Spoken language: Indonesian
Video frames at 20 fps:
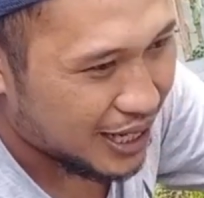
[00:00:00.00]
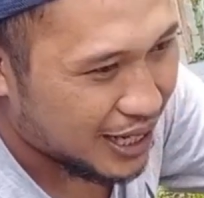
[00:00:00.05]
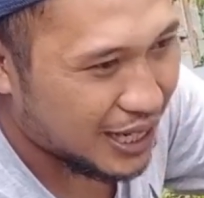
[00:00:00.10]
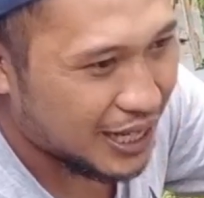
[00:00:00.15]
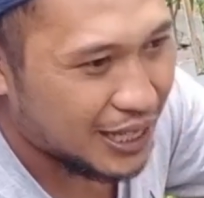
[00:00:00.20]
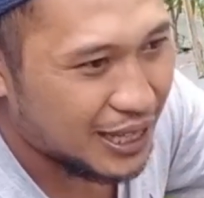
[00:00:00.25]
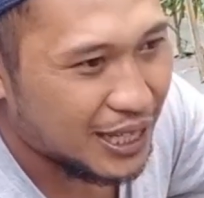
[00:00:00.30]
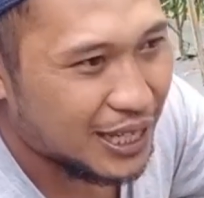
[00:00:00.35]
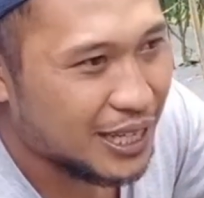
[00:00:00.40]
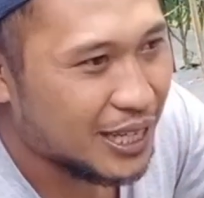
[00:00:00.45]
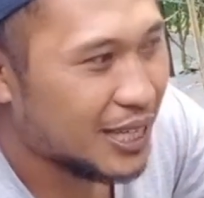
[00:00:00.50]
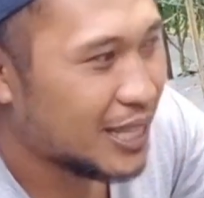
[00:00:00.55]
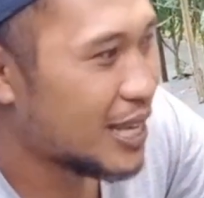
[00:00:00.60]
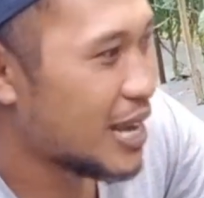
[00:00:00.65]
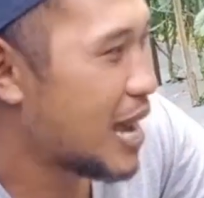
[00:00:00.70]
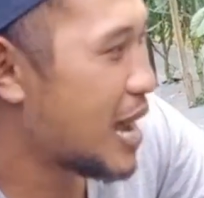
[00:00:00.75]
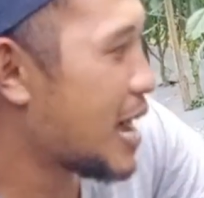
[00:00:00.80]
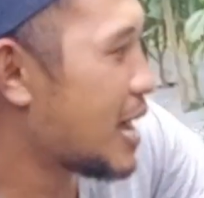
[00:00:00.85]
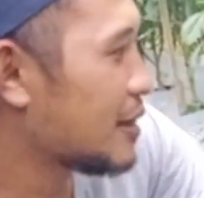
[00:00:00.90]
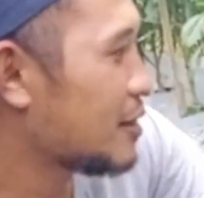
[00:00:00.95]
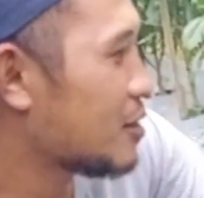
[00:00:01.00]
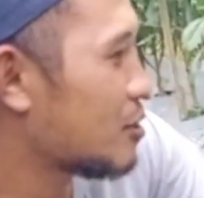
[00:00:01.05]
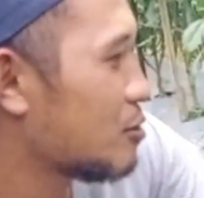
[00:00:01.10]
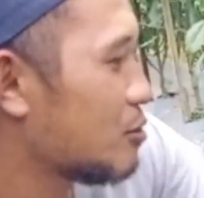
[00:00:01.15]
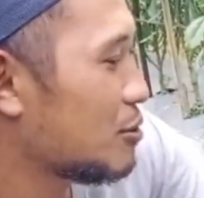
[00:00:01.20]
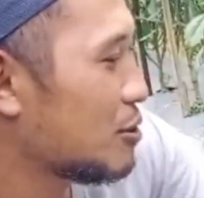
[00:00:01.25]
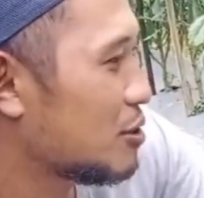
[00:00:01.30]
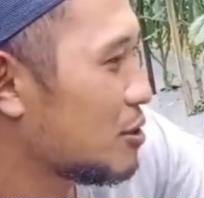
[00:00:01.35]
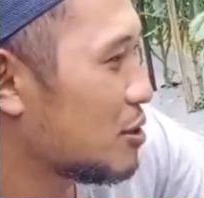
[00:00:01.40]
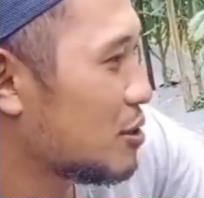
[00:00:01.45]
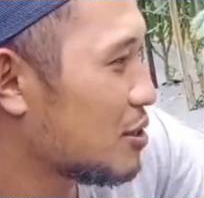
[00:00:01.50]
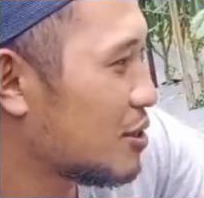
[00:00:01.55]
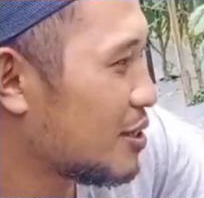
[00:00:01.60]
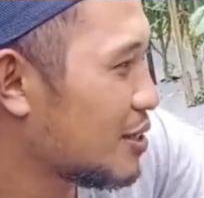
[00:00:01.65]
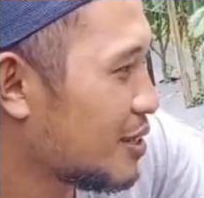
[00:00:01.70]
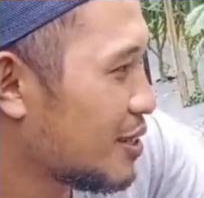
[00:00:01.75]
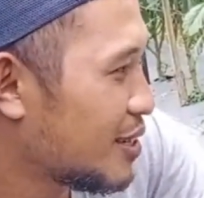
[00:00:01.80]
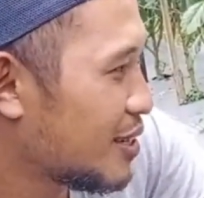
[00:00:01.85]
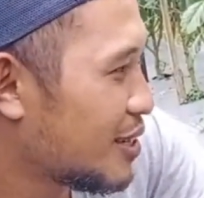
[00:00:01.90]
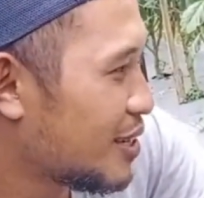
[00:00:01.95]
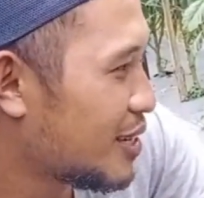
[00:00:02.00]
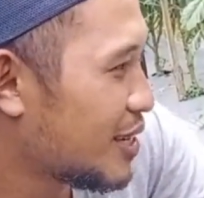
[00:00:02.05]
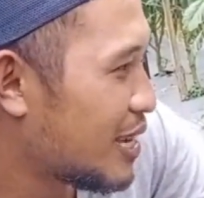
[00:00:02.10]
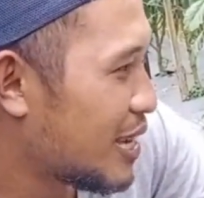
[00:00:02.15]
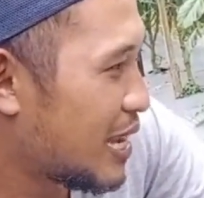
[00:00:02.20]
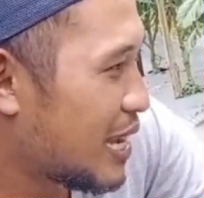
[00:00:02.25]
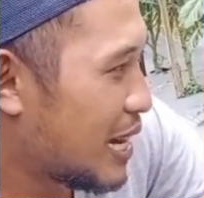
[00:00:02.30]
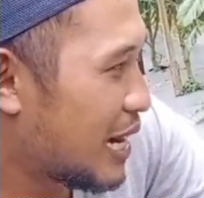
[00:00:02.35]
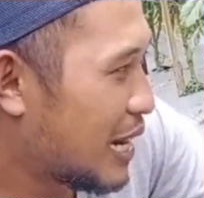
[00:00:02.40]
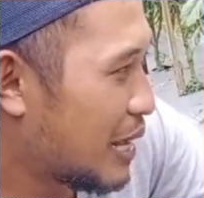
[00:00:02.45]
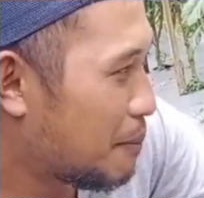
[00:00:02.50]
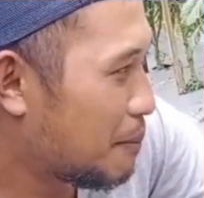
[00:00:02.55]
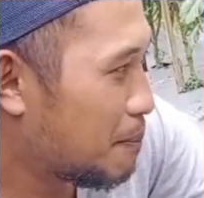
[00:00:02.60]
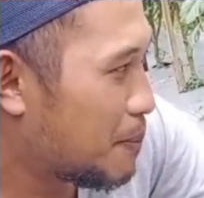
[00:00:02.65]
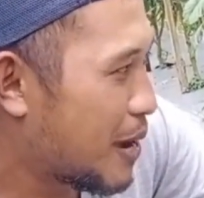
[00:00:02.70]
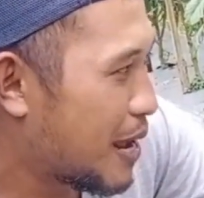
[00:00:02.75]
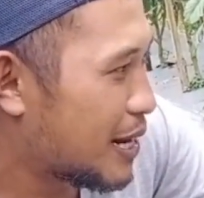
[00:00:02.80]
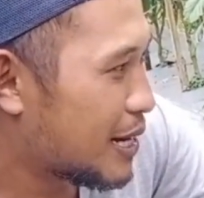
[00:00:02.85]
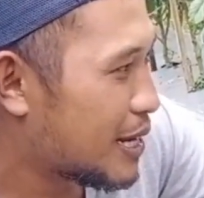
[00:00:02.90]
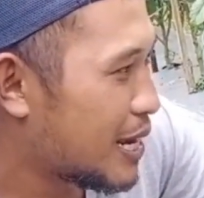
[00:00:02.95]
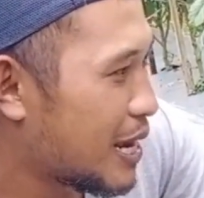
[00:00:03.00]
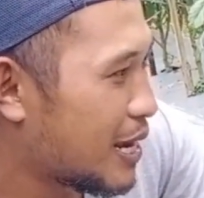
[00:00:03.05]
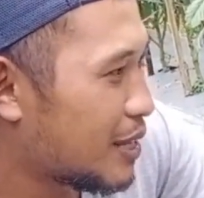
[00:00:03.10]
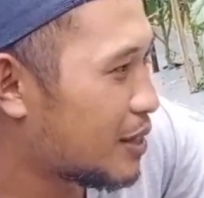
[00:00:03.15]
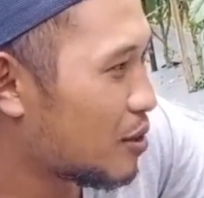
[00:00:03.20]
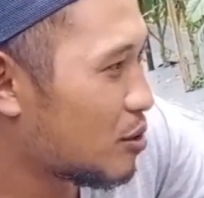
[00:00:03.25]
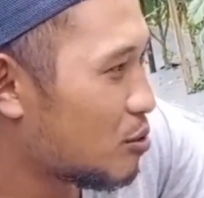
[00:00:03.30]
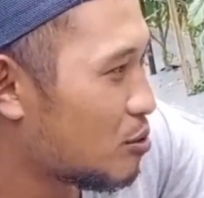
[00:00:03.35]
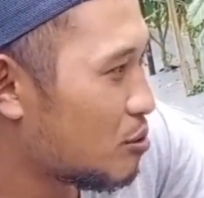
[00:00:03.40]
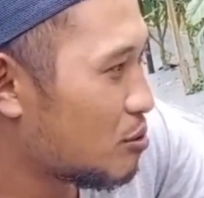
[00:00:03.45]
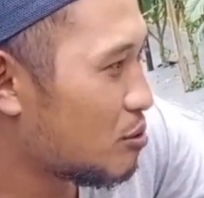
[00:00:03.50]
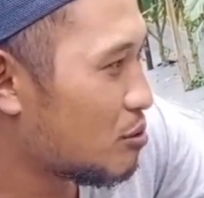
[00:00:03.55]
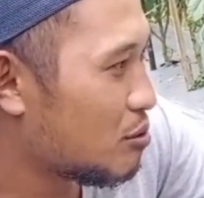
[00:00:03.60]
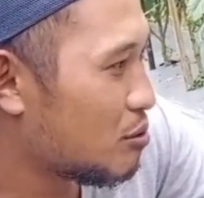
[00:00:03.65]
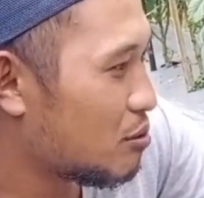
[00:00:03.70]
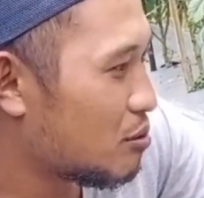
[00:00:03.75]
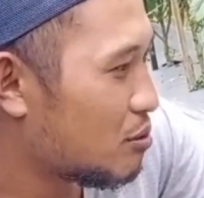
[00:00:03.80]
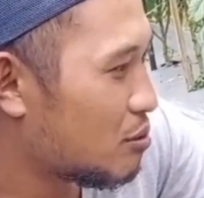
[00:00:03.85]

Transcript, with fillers: ini tingginya terus lebarnya itu